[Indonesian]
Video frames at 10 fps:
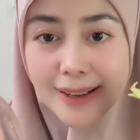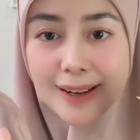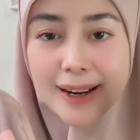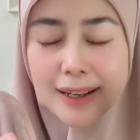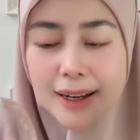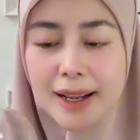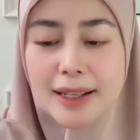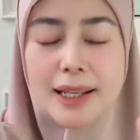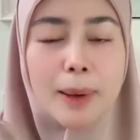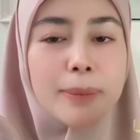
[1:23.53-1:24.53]
karena
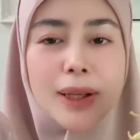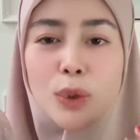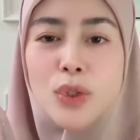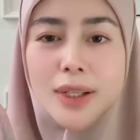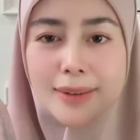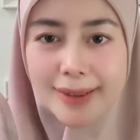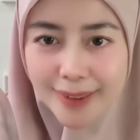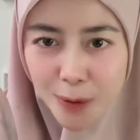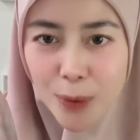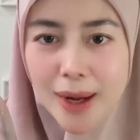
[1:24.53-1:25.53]
nggak begitu
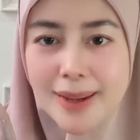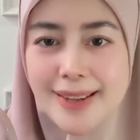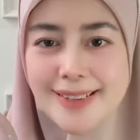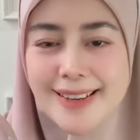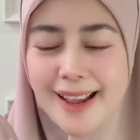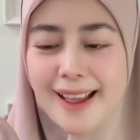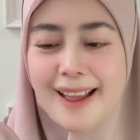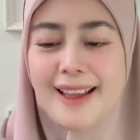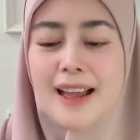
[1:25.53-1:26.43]
nyegrek wanginya